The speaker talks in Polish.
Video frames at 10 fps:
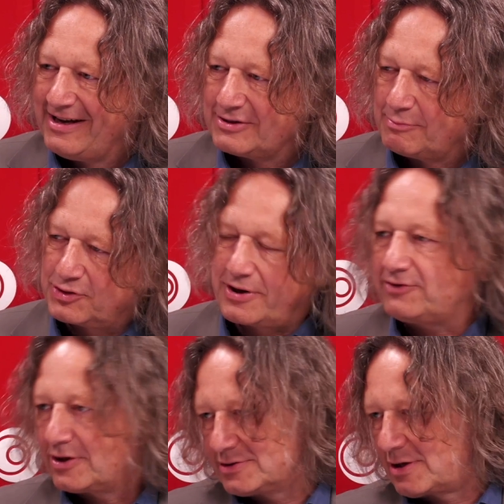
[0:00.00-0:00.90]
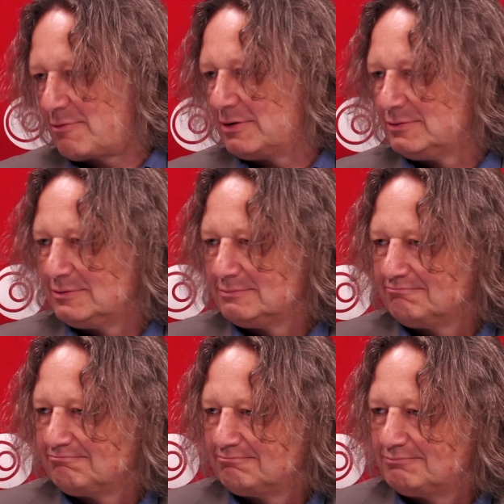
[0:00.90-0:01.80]
żeby szef tego zakładu
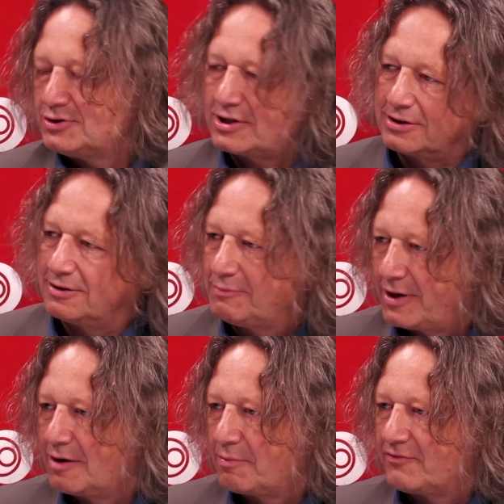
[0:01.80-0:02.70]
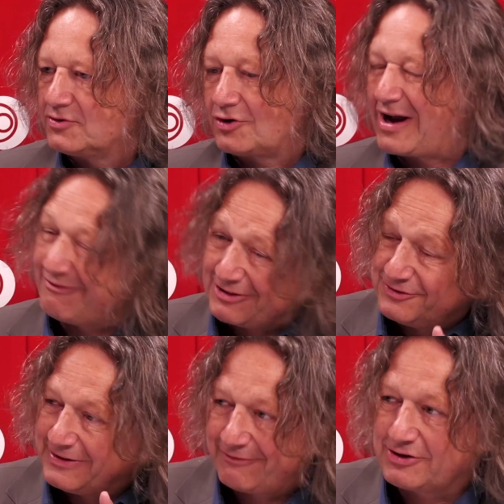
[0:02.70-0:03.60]
przyszedł do mojego profesora, a
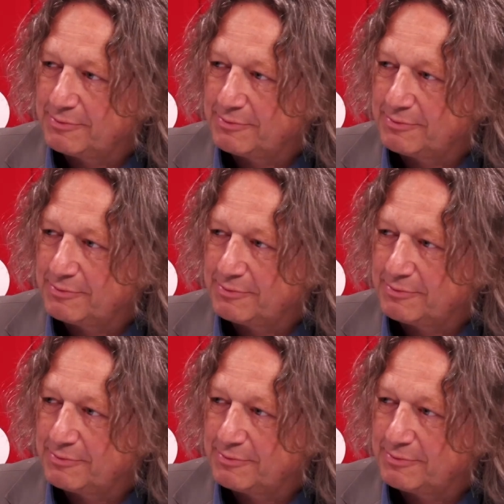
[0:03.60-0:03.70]
właściwie nawet,